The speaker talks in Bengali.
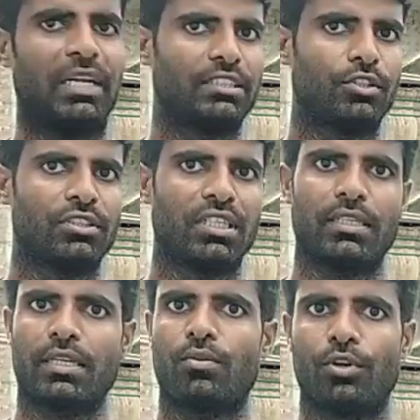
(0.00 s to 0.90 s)
পাঁচ দশ
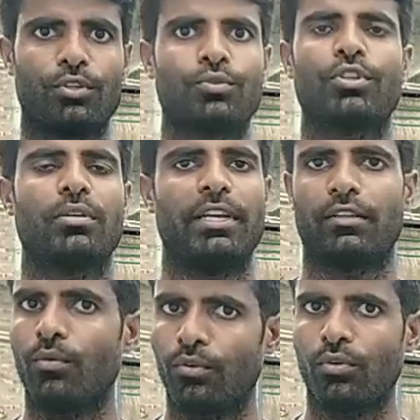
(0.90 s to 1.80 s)
হাজার টাকা খরচ করতে হবে
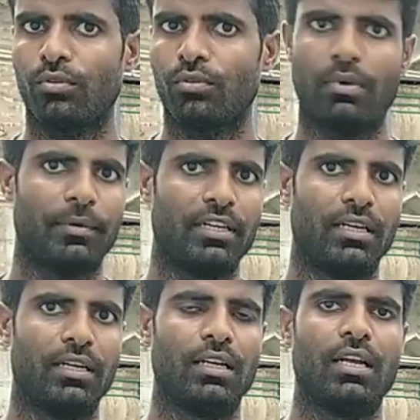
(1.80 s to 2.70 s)
এরকম কোনো কিন্তু ব্যাপার
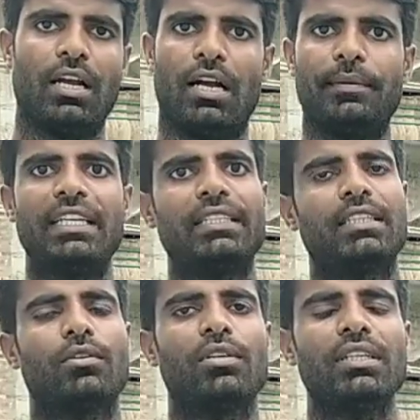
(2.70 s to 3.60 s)
না আপনি
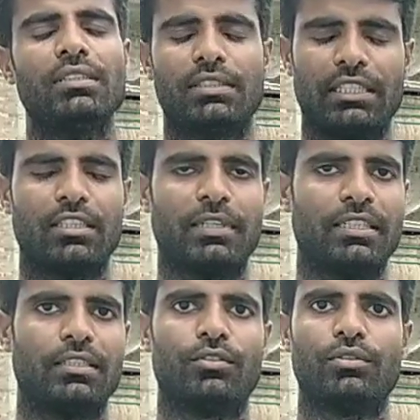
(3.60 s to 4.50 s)
ইচ্ছা করলেই জানতে
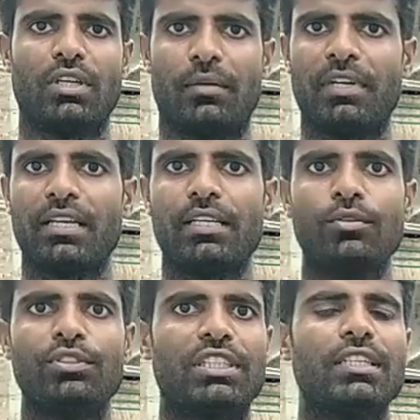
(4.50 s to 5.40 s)
পারেন তো আপনাকে
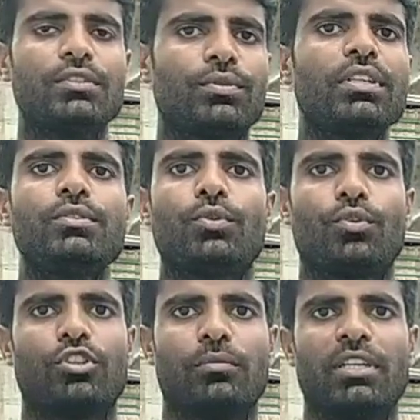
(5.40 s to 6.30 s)
কিন্তু জেনে শুনেই
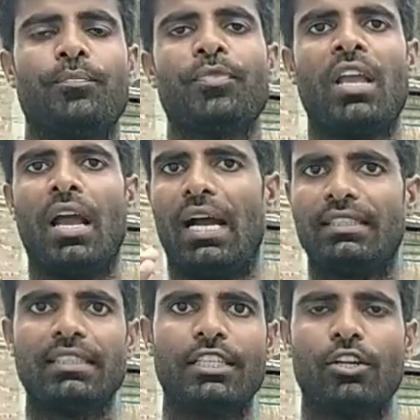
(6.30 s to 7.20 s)
শুরু করতে হবে
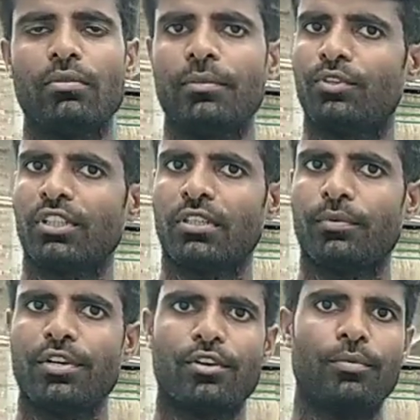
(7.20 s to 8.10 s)
আজকে সেরকম আমি দশটা
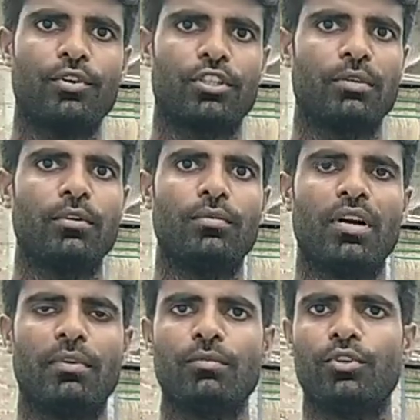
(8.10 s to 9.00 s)
পয়েন্টের উপরে কথা বলবো
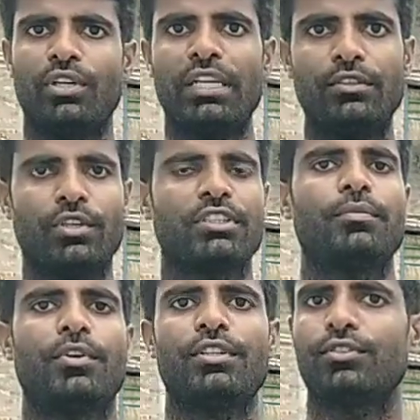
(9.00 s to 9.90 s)
আমার মনে হয় এই
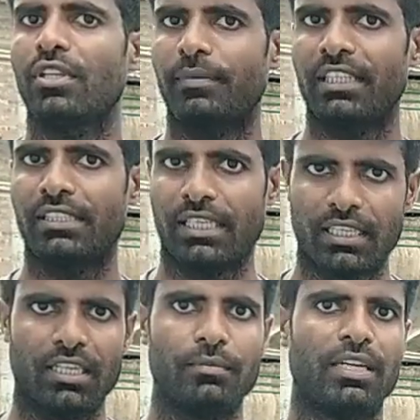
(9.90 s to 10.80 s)
দশটি পয়েন্ট যদি আপনাদের
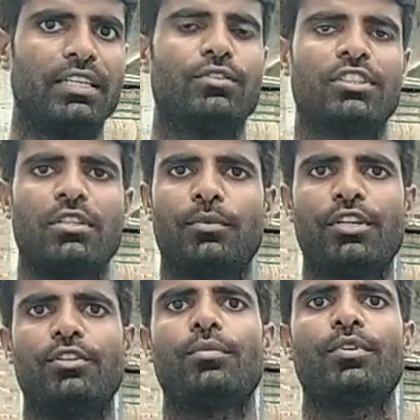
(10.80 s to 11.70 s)
জানা থাকে বা এই দশটি
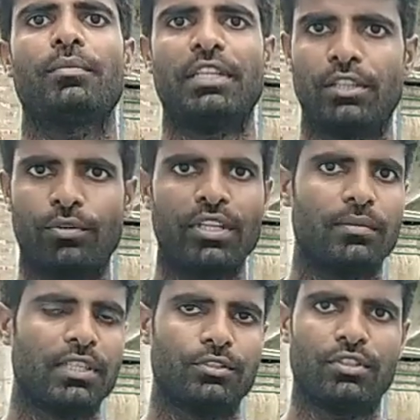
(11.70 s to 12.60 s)
পয়েন্টের উপরে ভিত্তি করেই
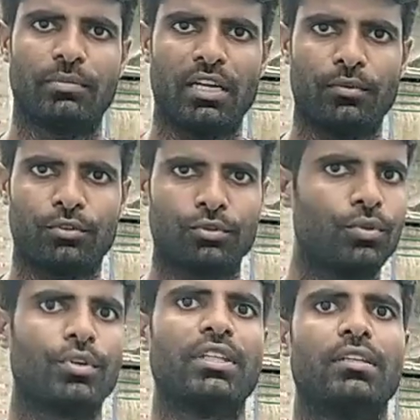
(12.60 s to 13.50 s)
আপনারা যদি বায়োফ্লক
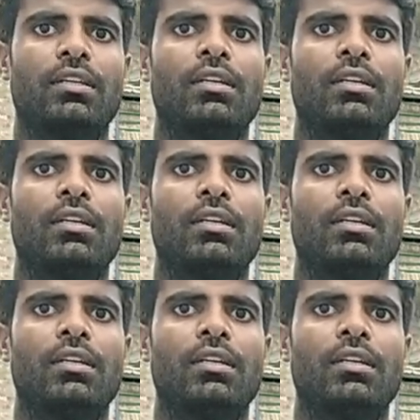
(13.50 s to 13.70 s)
শুরু করেন